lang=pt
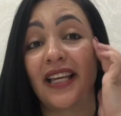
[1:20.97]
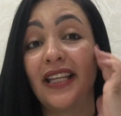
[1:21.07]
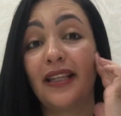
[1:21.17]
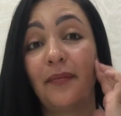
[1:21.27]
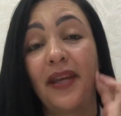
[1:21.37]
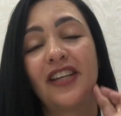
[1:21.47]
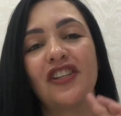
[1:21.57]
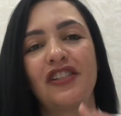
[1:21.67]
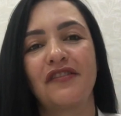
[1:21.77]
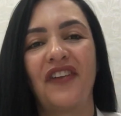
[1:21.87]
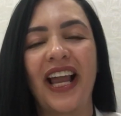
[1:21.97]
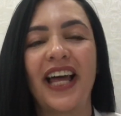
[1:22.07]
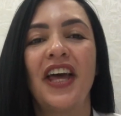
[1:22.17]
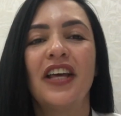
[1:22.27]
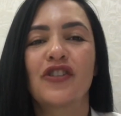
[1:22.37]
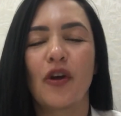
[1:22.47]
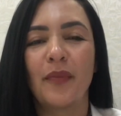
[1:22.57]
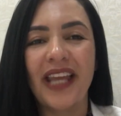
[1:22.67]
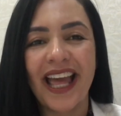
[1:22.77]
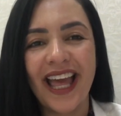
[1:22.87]
Aqui também a gente fala
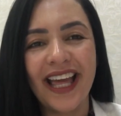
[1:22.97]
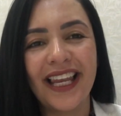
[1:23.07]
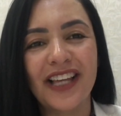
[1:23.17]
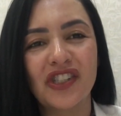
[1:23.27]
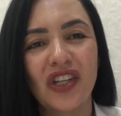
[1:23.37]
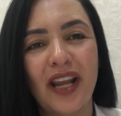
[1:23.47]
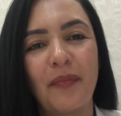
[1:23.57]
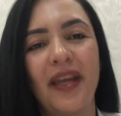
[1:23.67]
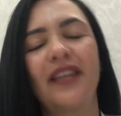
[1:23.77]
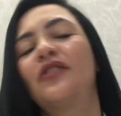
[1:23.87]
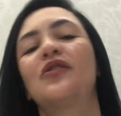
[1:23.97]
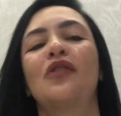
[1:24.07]
sobre relacionamento,